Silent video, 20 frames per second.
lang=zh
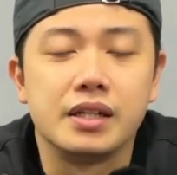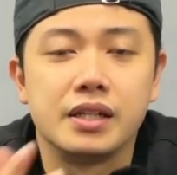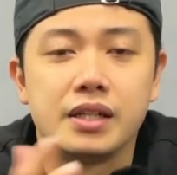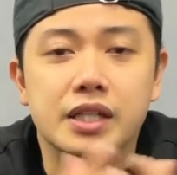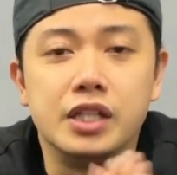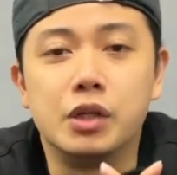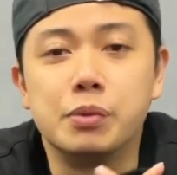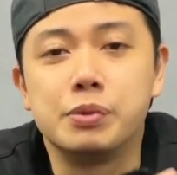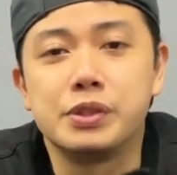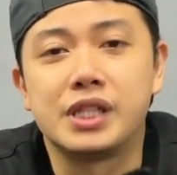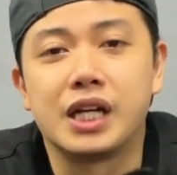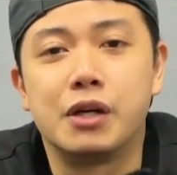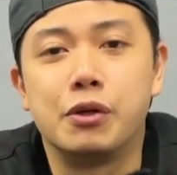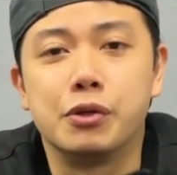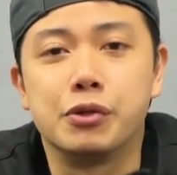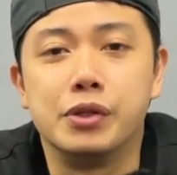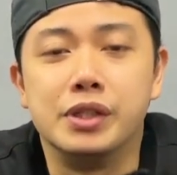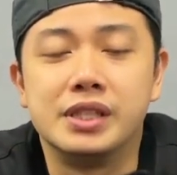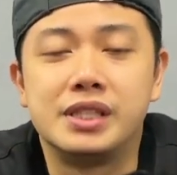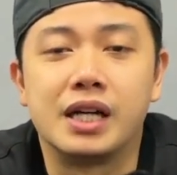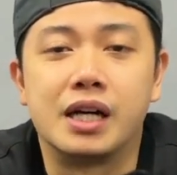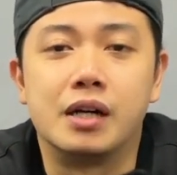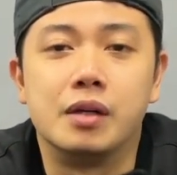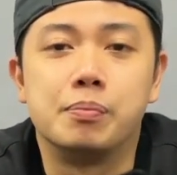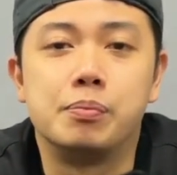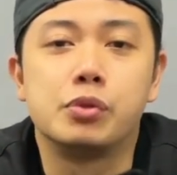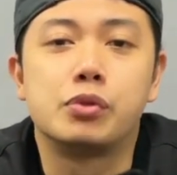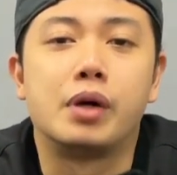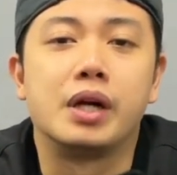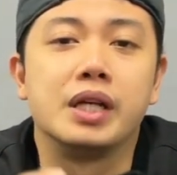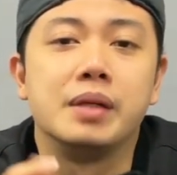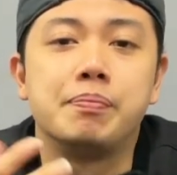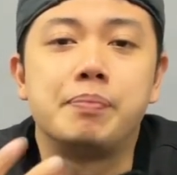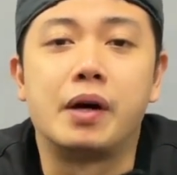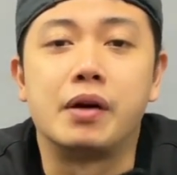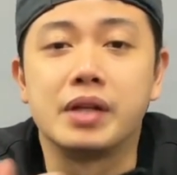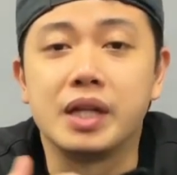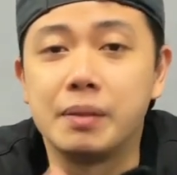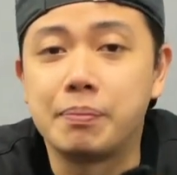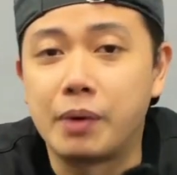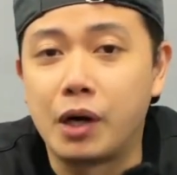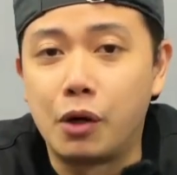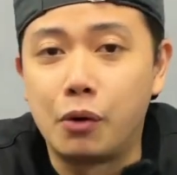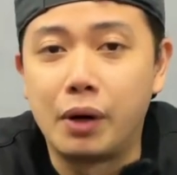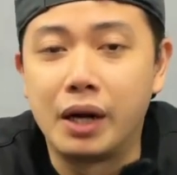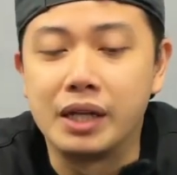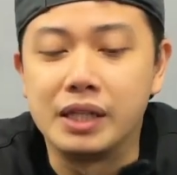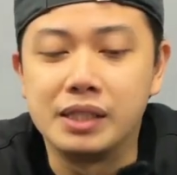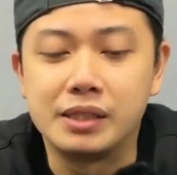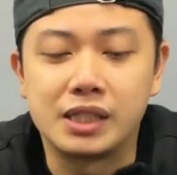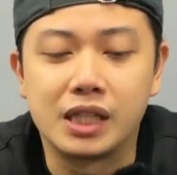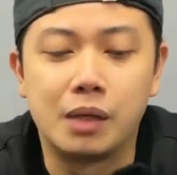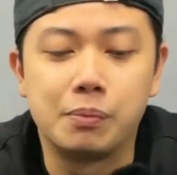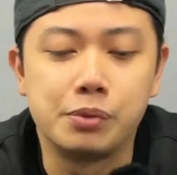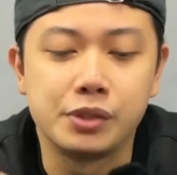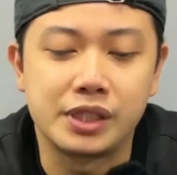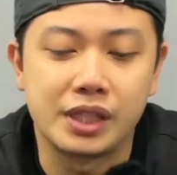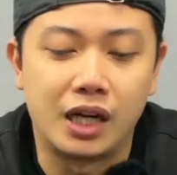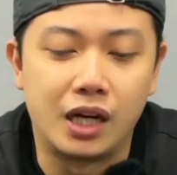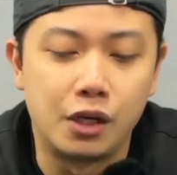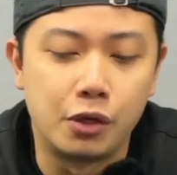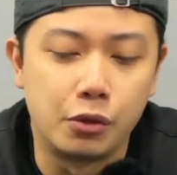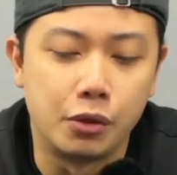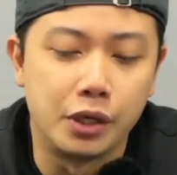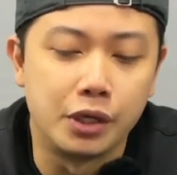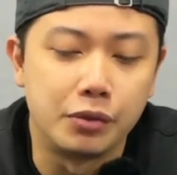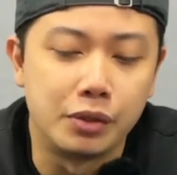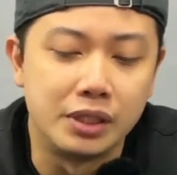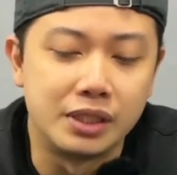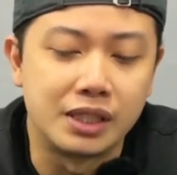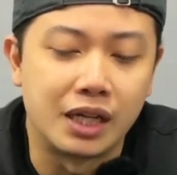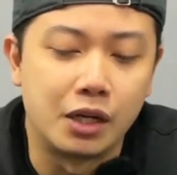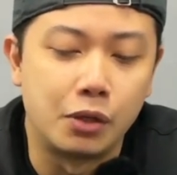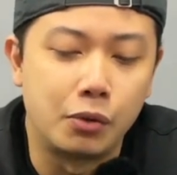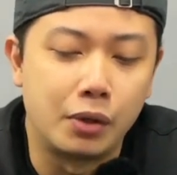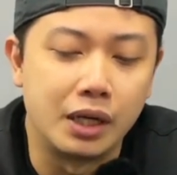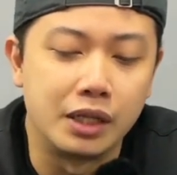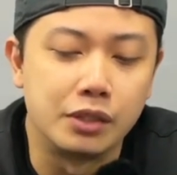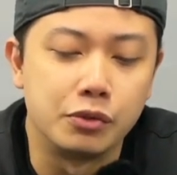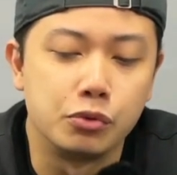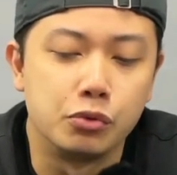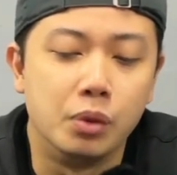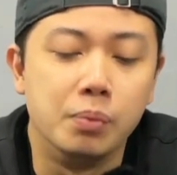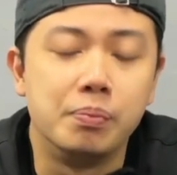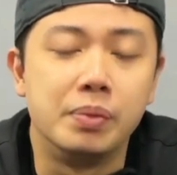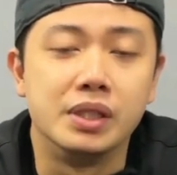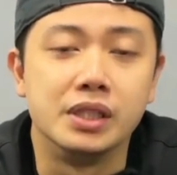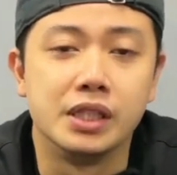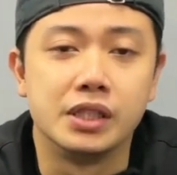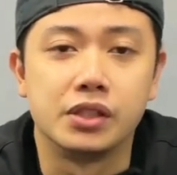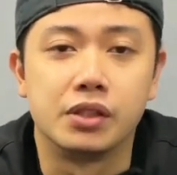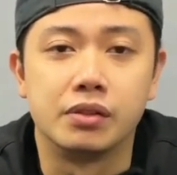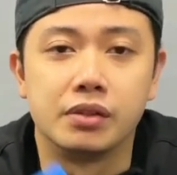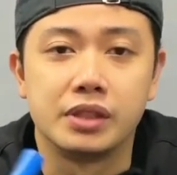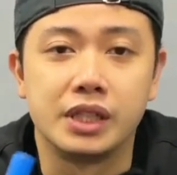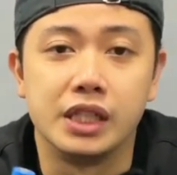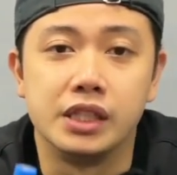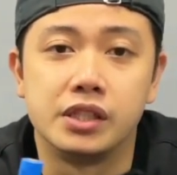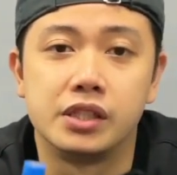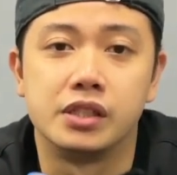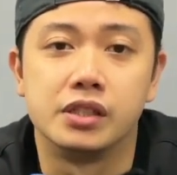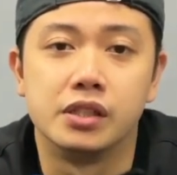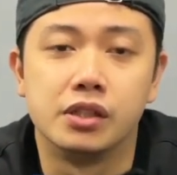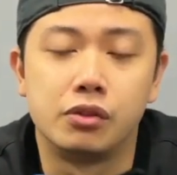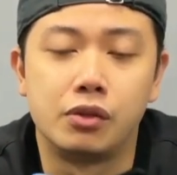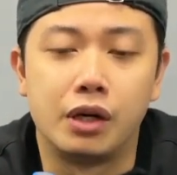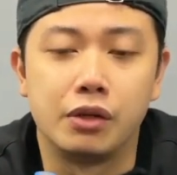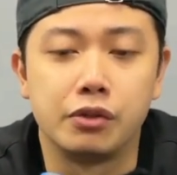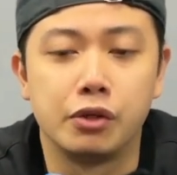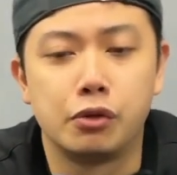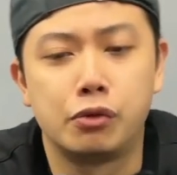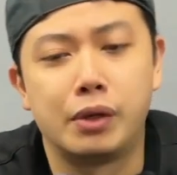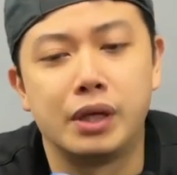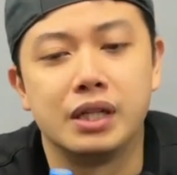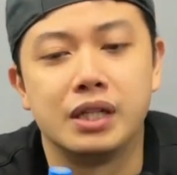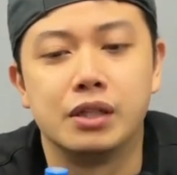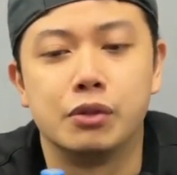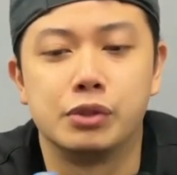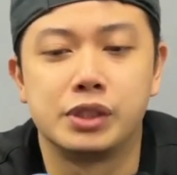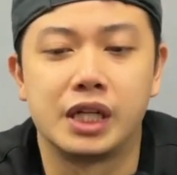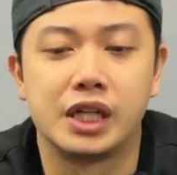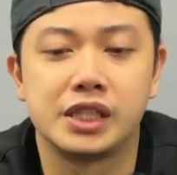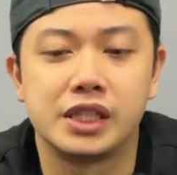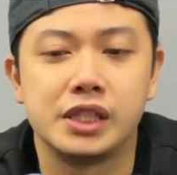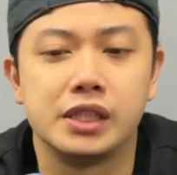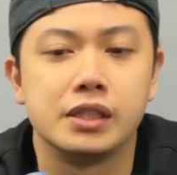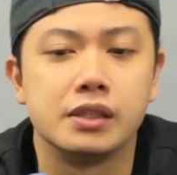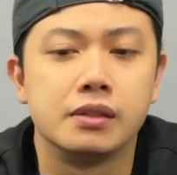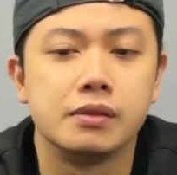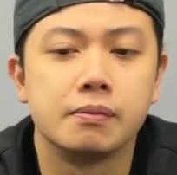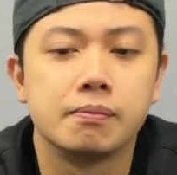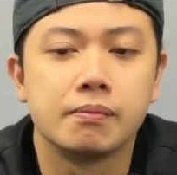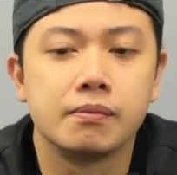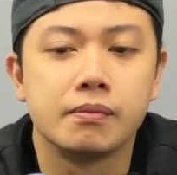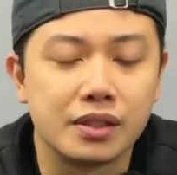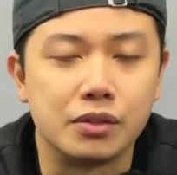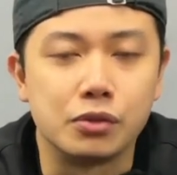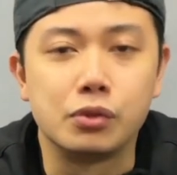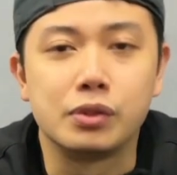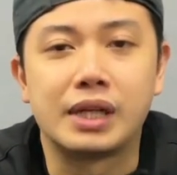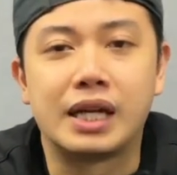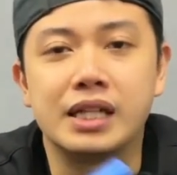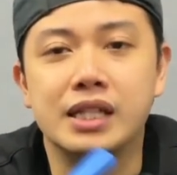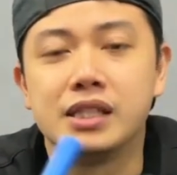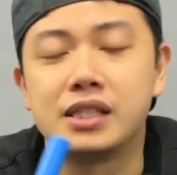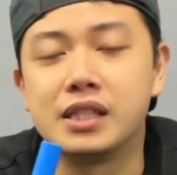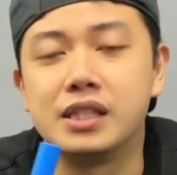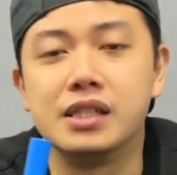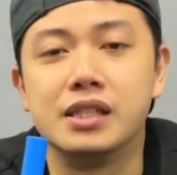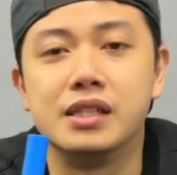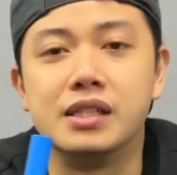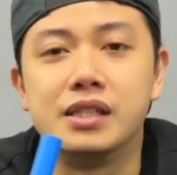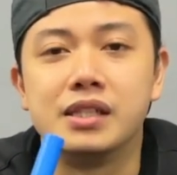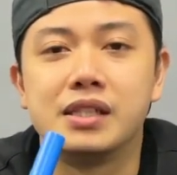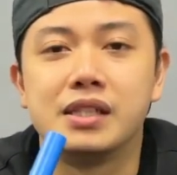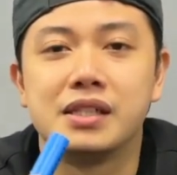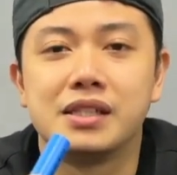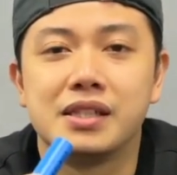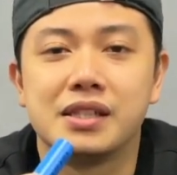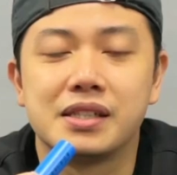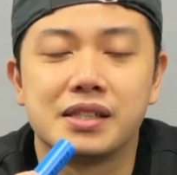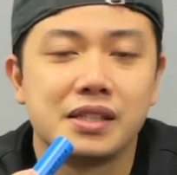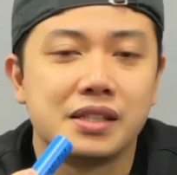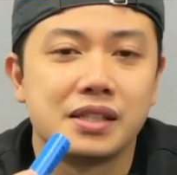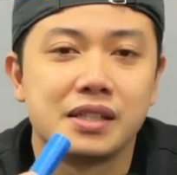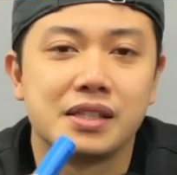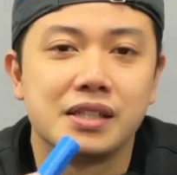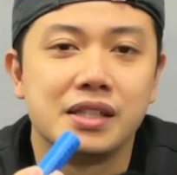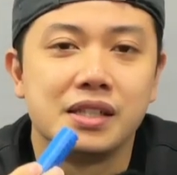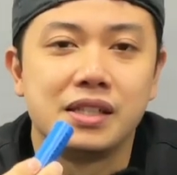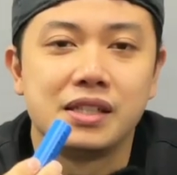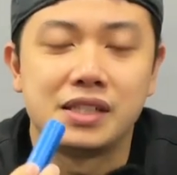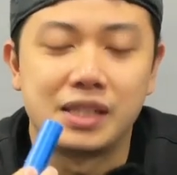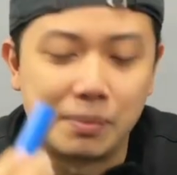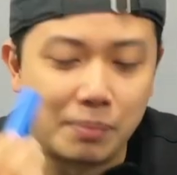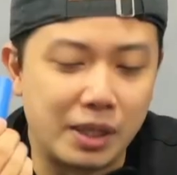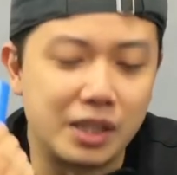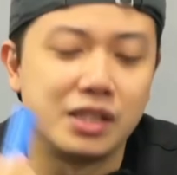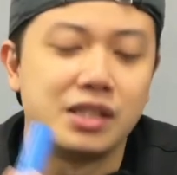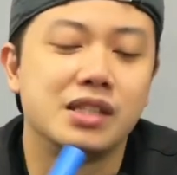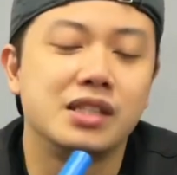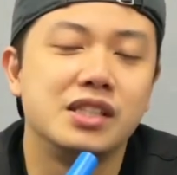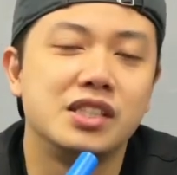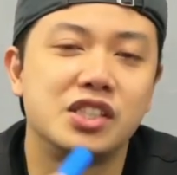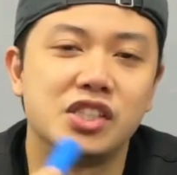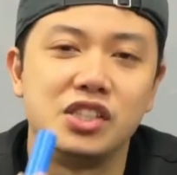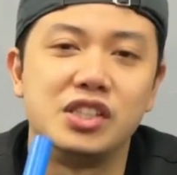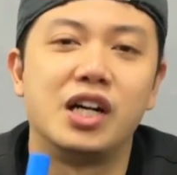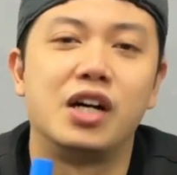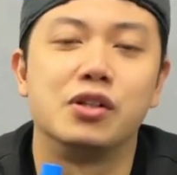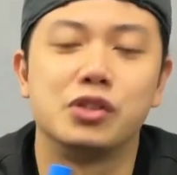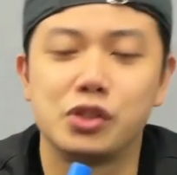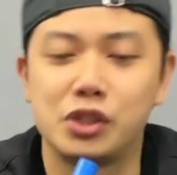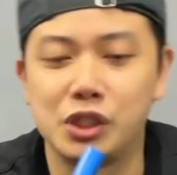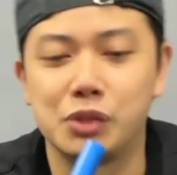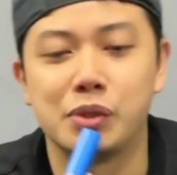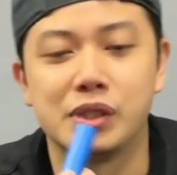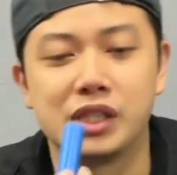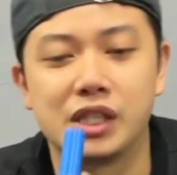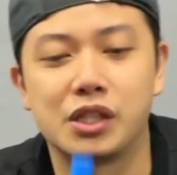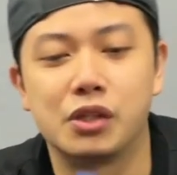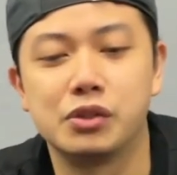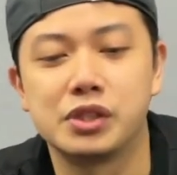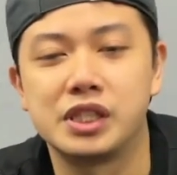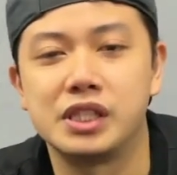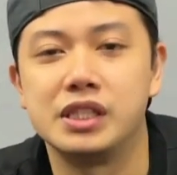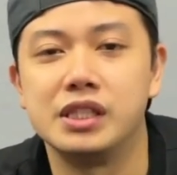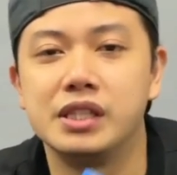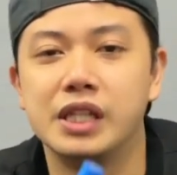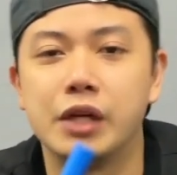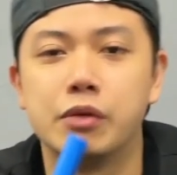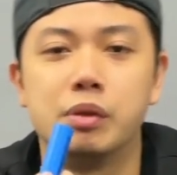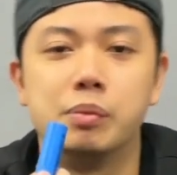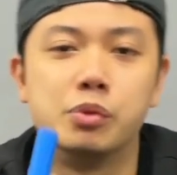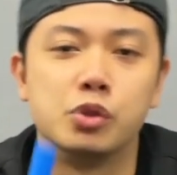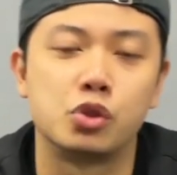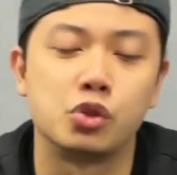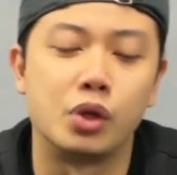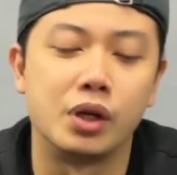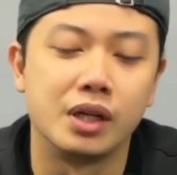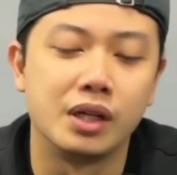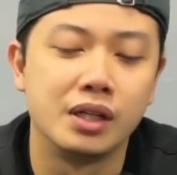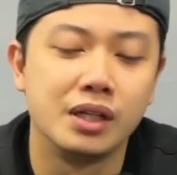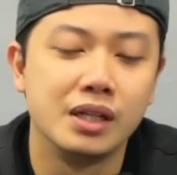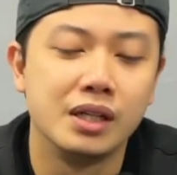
你又不想回原厂，不管你保内保外，你只要不想要回原厂换原本那种电池的话，因为换了，我相信如果哪天真的上班迟到，就是因为这个东西，你也会不爽。